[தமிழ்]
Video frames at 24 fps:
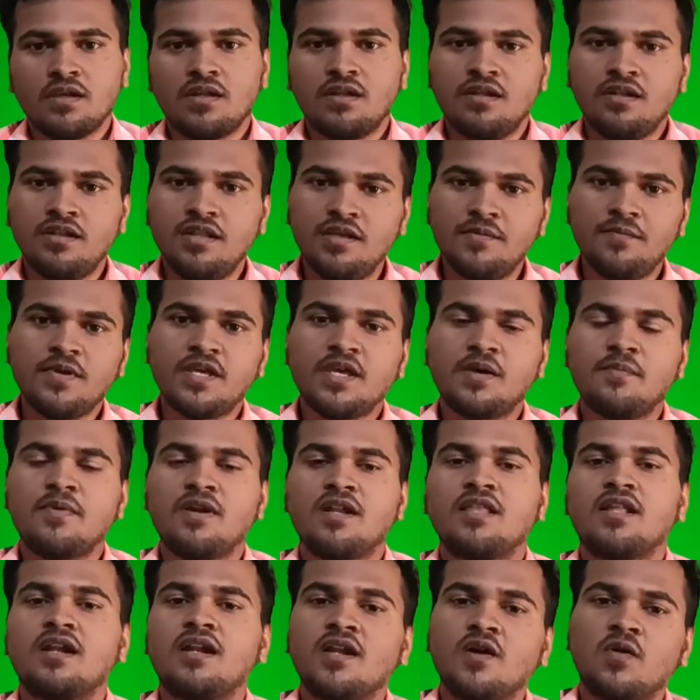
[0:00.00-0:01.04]
டிஎம்கே மேலே
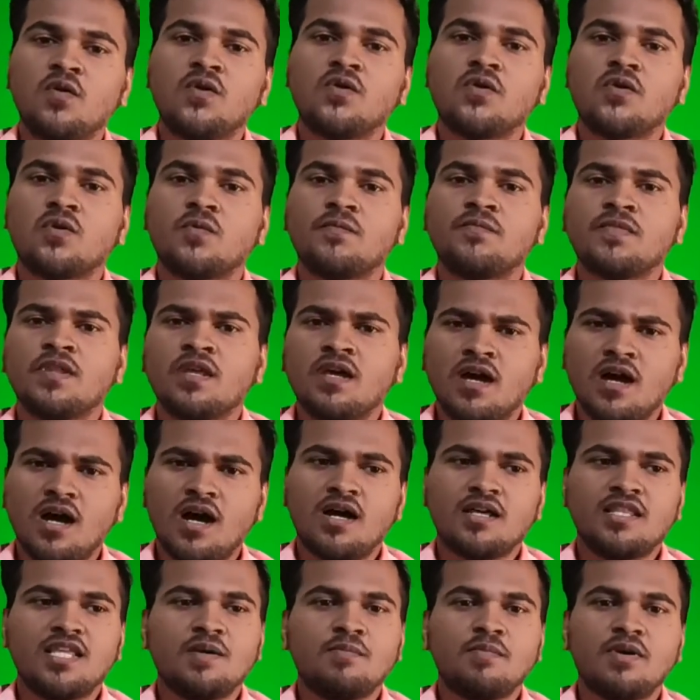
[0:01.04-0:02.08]
தானே டவுட் வரும்
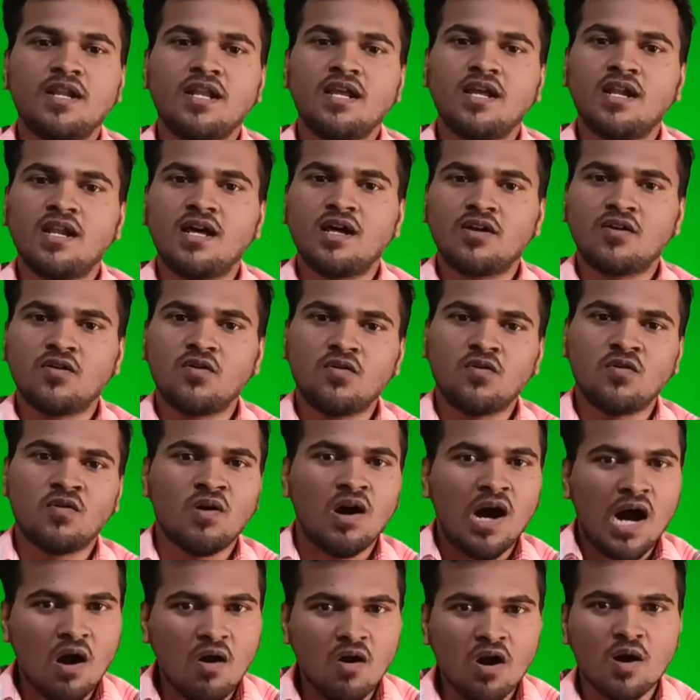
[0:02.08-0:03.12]
அதே மாதிரி எல்லாரும்
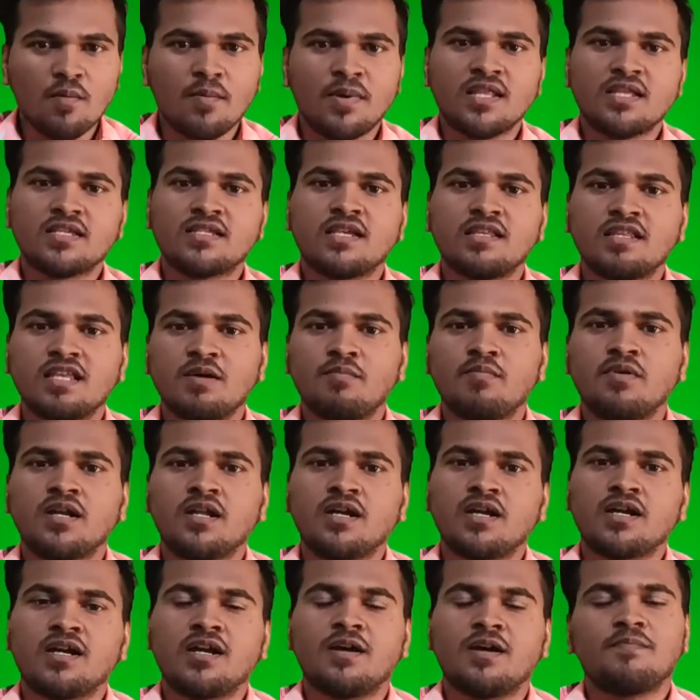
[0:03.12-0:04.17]
அவங்க மேலே தான்
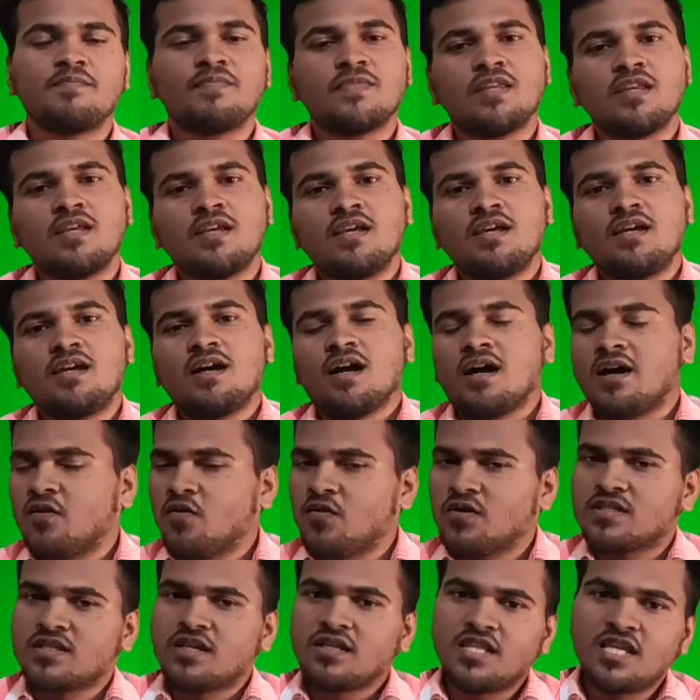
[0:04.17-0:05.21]
சந்தேகப்பட்டாங்க அவங்க
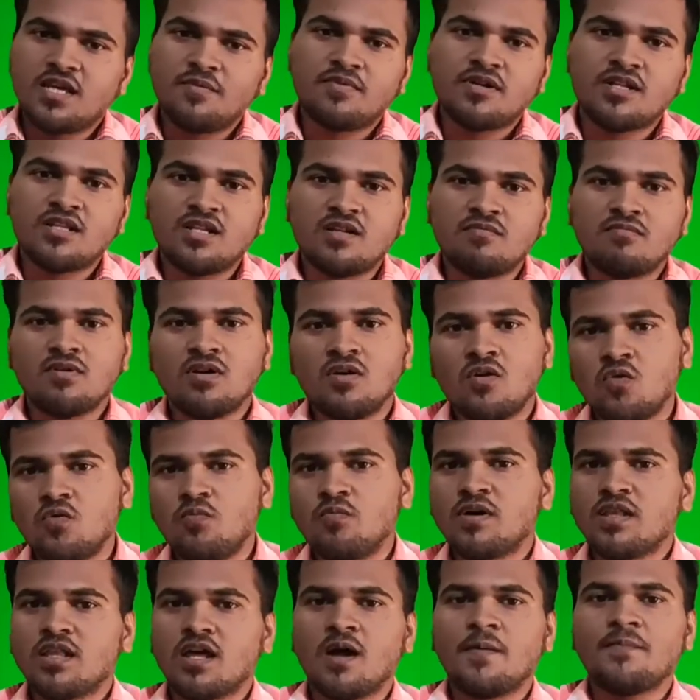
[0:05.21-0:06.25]
சந்தேகப்பட்டது ரொம்ப உண்மை
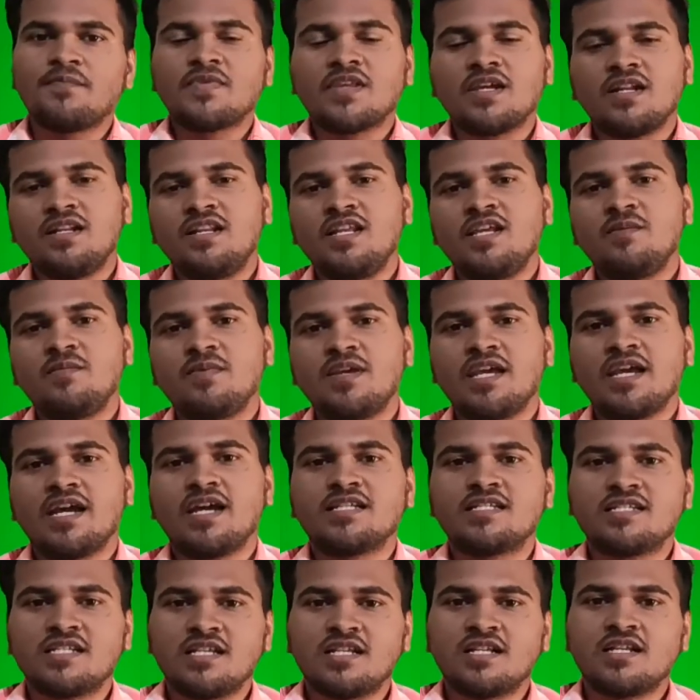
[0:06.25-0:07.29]
தான் டிஎம்கே
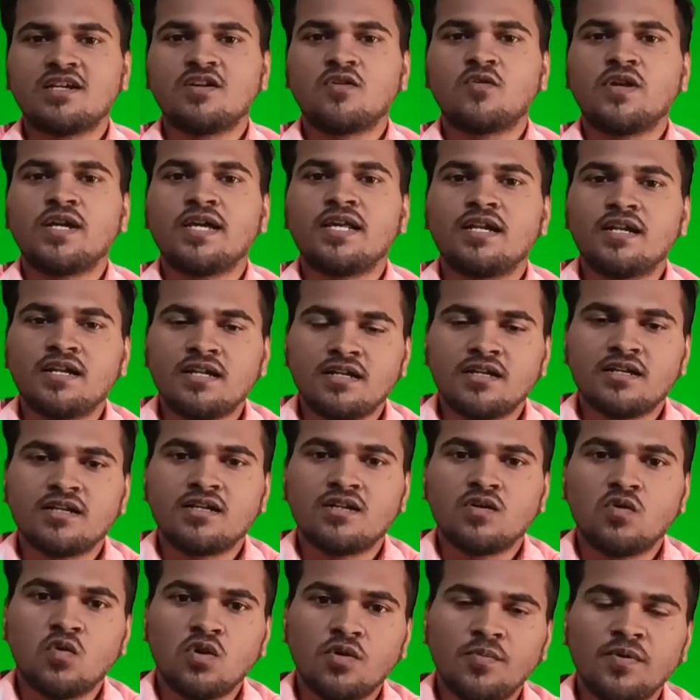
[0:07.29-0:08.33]
கட்சியில் இருக்கக்கூடிய ரெண்டு
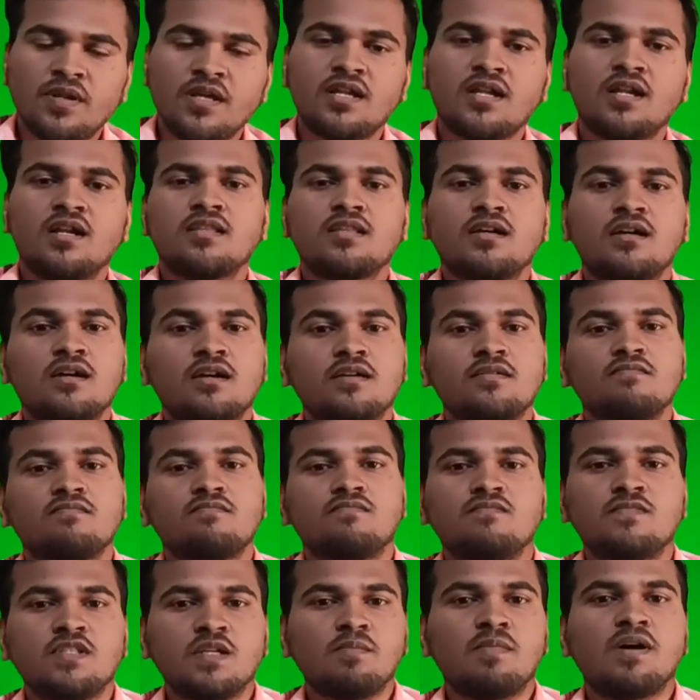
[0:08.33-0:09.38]
உறுப்பினர்கள் தான்
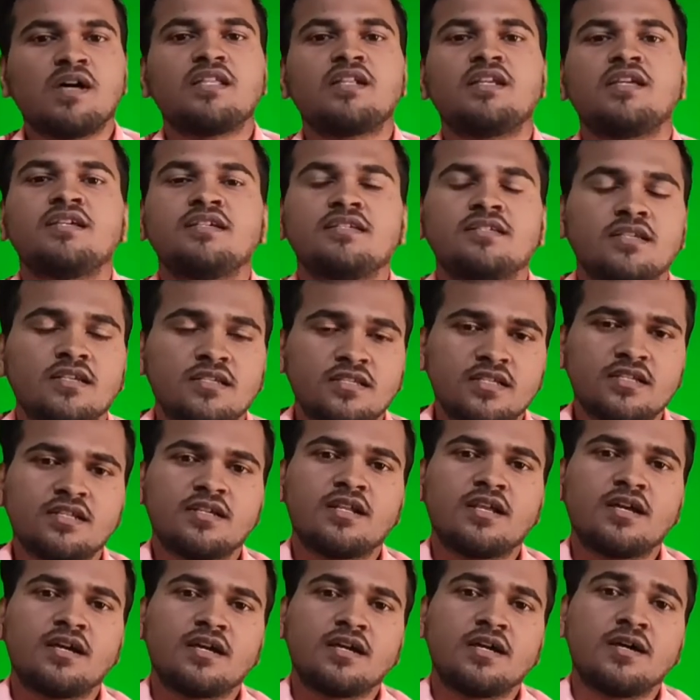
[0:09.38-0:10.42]
இந்த மாதிரி
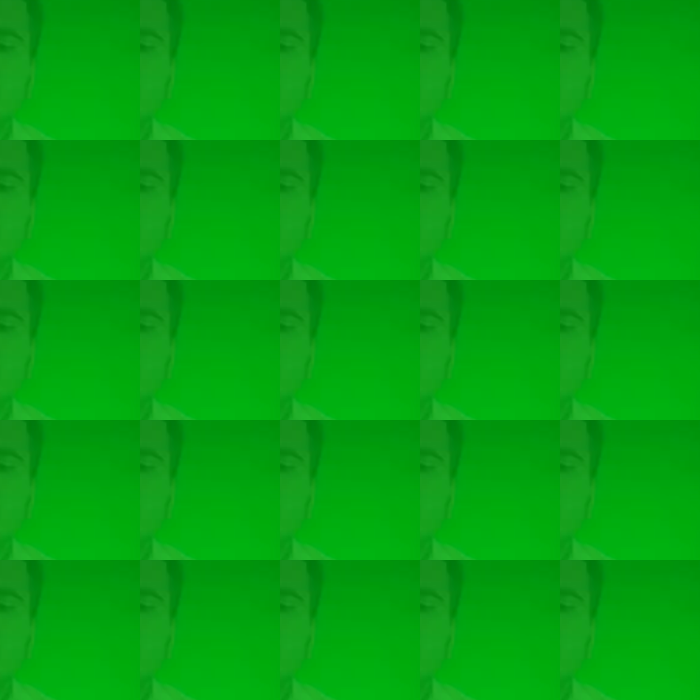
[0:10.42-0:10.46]
செஞ்சுருக்கிறாங்க